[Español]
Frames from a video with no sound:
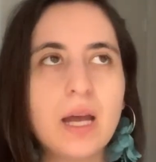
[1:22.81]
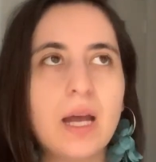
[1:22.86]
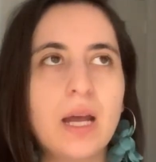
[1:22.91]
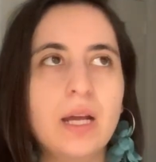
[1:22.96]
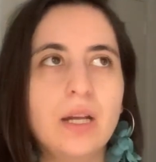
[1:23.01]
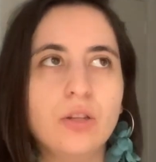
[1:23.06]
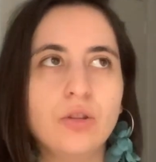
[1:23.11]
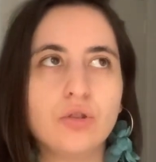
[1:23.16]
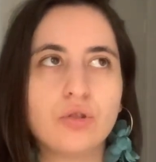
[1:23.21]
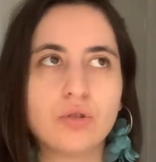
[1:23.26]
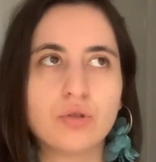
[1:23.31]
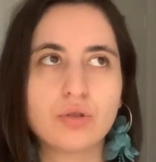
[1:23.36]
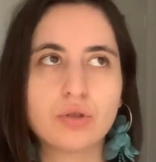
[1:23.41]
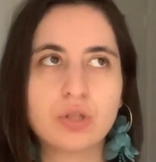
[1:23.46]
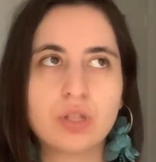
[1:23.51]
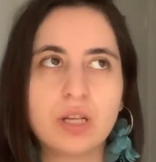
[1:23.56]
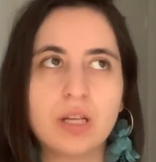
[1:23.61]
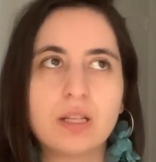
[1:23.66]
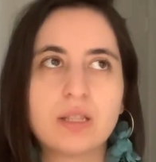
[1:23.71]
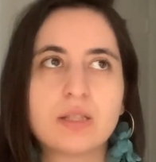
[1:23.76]

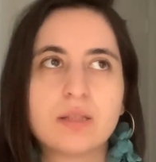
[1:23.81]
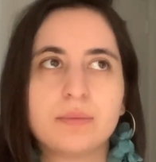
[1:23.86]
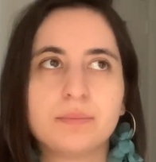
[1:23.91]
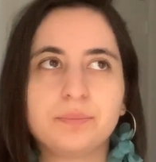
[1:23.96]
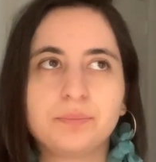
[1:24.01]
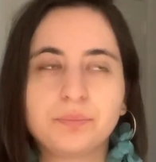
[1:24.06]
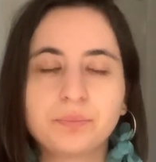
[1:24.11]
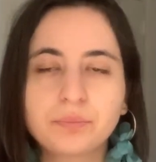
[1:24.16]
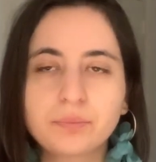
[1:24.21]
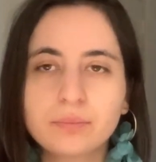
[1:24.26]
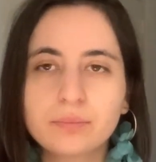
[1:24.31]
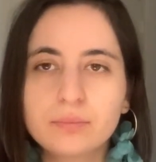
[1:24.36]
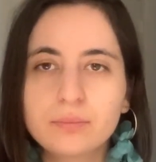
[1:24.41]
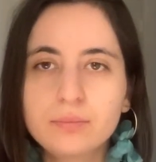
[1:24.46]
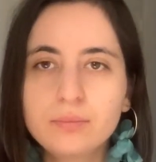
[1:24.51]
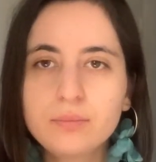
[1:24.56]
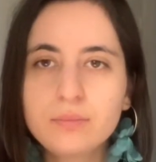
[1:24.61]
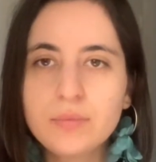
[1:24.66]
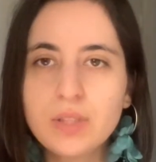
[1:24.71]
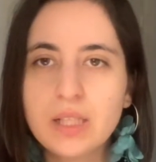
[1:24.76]
Entonces
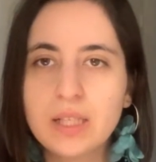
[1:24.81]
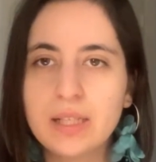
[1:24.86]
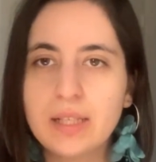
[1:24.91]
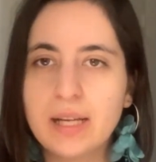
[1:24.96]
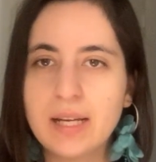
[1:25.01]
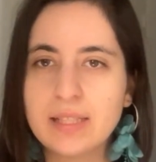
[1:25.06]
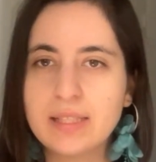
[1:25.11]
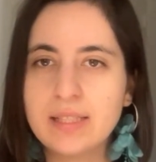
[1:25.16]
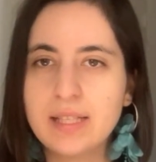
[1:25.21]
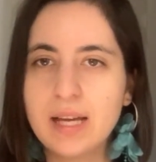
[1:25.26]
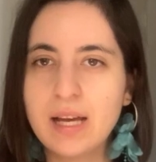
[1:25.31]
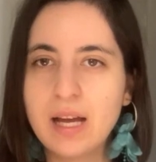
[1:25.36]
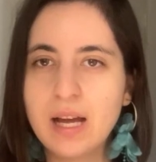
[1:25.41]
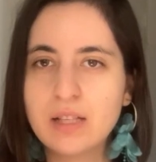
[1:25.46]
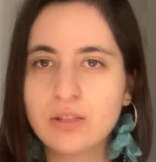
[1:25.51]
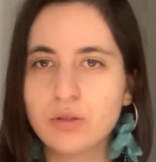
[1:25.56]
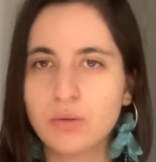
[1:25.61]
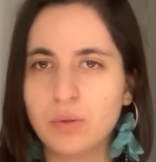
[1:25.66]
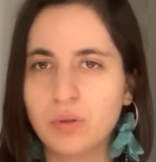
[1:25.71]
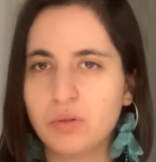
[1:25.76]
que sea
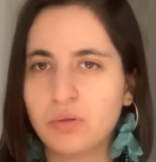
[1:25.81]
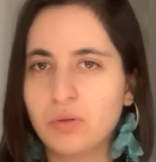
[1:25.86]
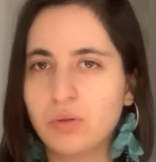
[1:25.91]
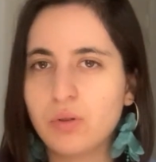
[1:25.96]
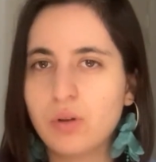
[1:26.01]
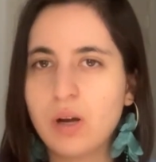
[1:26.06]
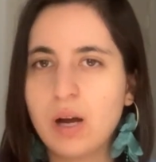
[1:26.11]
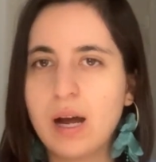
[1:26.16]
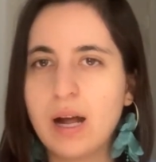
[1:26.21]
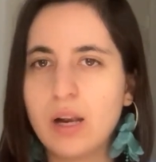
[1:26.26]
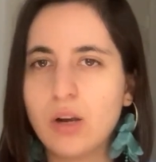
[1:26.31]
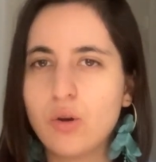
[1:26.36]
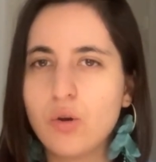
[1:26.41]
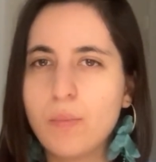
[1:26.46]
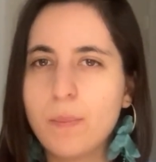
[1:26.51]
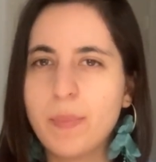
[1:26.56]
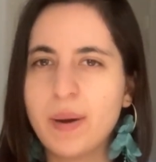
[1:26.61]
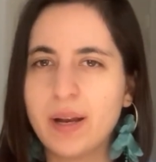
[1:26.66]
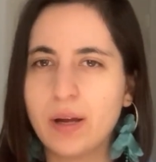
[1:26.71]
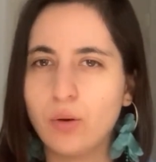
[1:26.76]
sobre todo
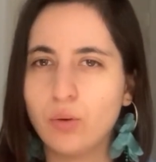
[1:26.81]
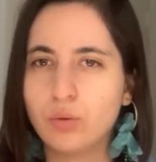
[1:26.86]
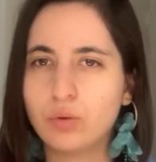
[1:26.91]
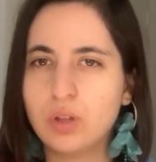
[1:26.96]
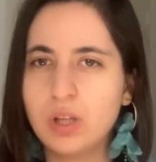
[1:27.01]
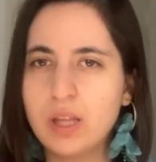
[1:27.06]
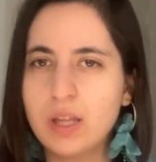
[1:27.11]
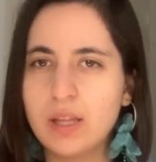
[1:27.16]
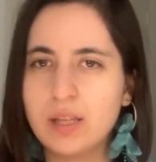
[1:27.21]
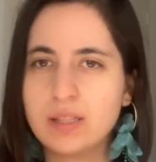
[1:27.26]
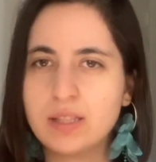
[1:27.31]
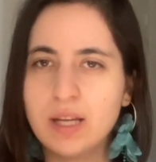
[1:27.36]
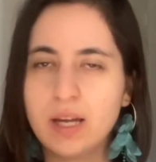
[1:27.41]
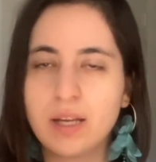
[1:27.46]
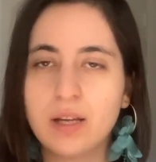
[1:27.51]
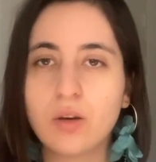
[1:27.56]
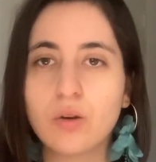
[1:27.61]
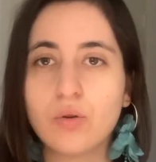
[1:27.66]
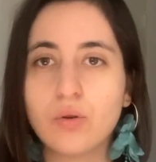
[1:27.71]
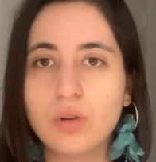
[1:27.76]
algo para ustedes, sean
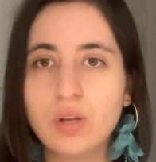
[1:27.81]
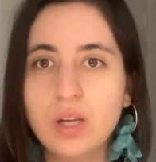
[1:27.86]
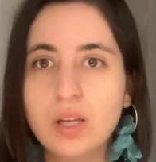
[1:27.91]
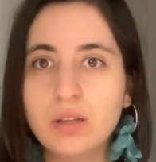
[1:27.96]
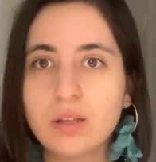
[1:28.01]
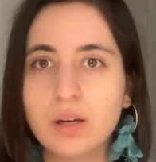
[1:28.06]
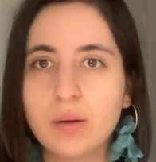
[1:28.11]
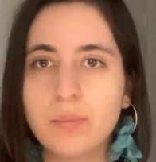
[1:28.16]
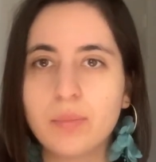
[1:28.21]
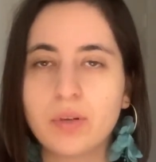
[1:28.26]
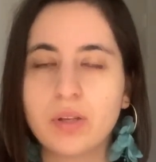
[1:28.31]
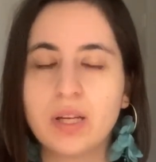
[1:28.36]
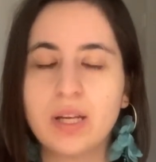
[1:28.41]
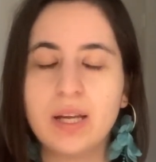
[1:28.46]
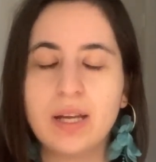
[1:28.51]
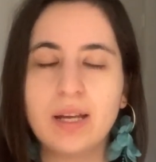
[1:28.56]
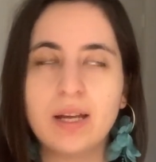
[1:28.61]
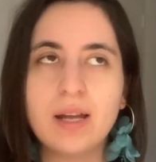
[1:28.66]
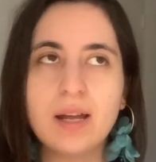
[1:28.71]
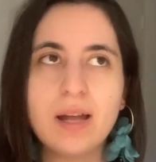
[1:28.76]
egoístas,
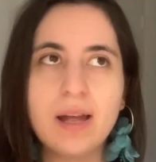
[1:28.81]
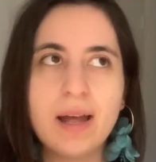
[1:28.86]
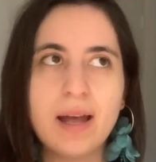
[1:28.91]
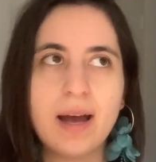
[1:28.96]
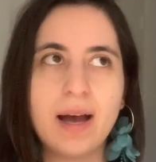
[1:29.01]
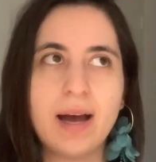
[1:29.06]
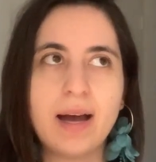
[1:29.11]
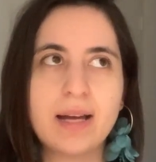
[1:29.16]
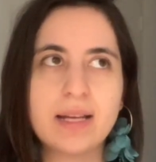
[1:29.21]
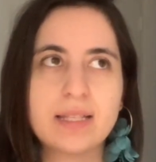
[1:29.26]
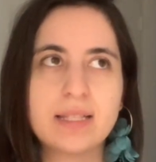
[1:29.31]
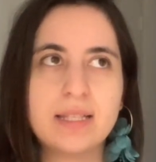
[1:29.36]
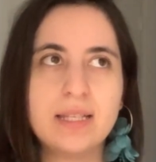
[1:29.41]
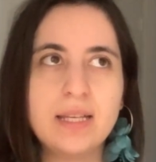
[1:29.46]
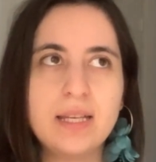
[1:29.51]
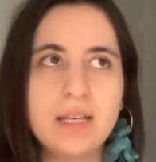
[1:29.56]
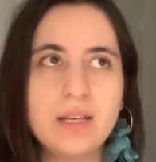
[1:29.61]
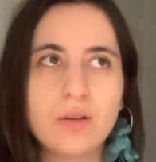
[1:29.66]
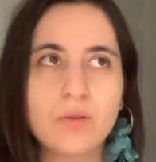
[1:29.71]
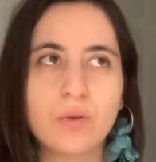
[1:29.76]
porque
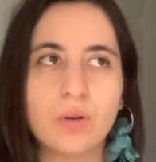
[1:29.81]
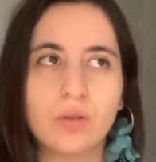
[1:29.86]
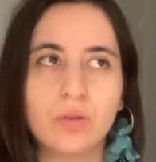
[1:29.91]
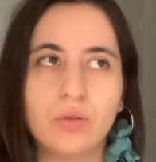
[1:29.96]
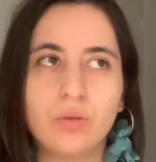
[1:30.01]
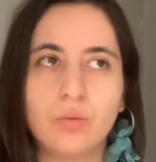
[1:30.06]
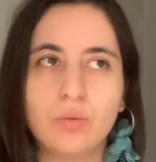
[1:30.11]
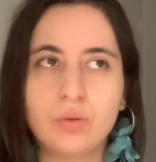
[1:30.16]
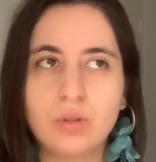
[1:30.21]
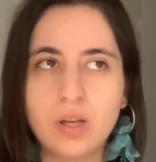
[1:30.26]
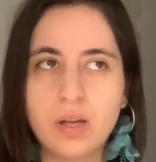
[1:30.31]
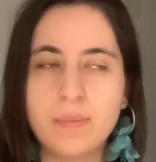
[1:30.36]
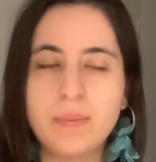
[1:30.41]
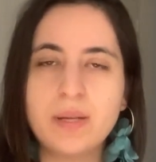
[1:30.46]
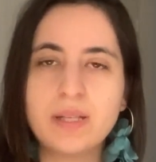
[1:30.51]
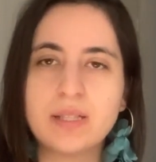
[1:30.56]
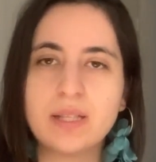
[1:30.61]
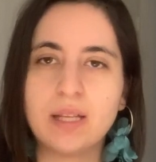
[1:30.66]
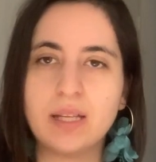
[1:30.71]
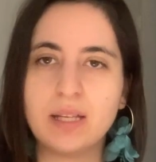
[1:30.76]
así cuando ustedes
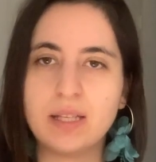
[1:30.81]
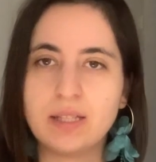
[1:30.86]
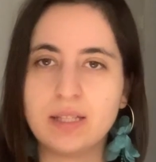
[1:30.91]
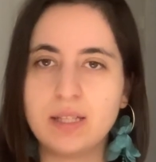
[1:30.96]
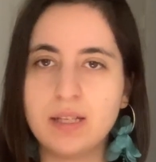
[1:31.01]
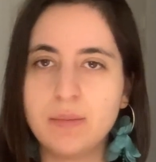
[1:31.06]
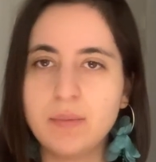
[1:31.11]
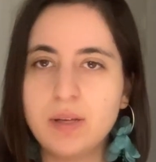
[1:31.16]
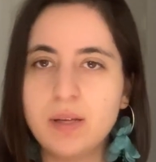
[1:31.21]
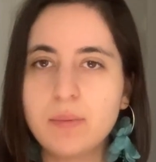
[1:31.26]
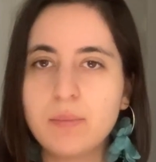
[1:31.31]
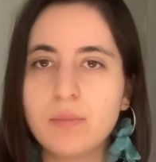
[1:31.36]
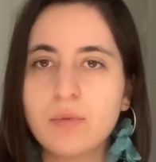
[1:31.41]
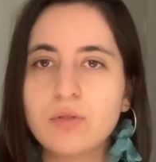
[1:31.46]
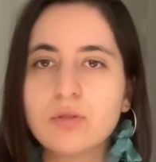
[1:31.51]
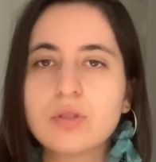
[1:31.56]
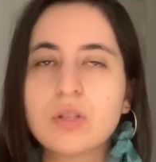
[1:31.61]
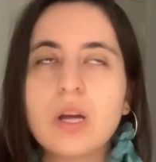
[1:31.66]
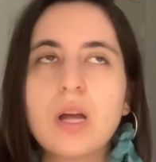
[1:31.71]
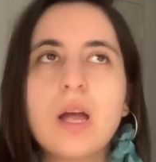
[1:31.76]
piensen en sí
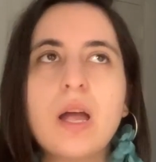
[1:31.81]
mismos